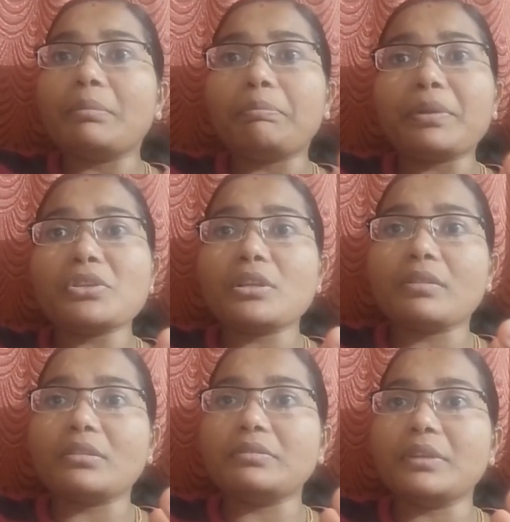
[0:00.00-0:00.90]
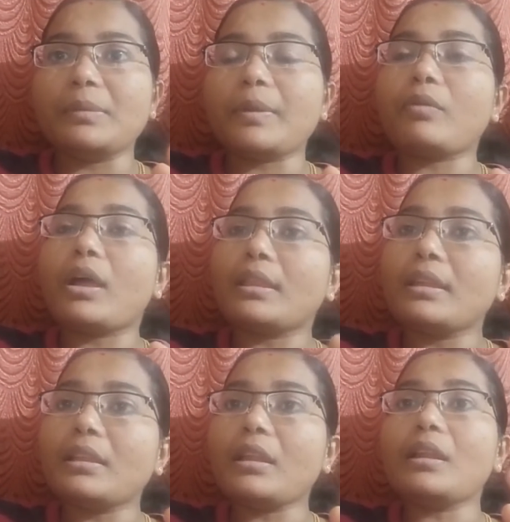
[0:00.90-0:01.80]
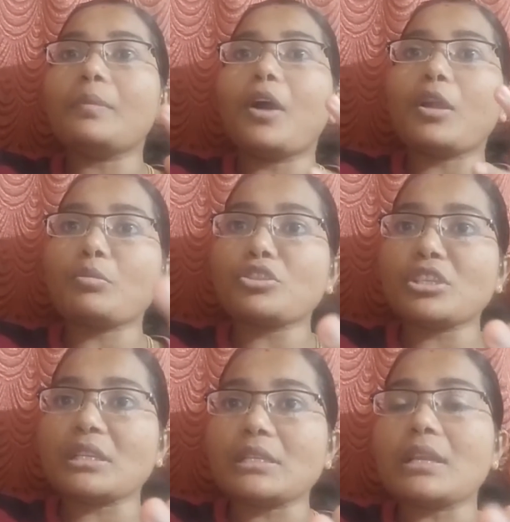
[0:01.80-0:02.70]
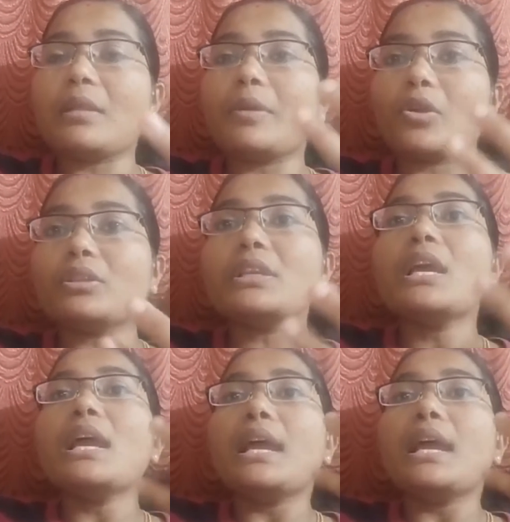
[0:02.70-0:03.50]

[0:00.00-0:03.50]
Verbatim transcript: டிப்ரெஷனாக வந்து ஃபீல் பண்ணுவோம் அது என்னதுன்னா நம்ம ஹார்மோன்ஸ் சேஞ்சஸ்னால பிகாஸ்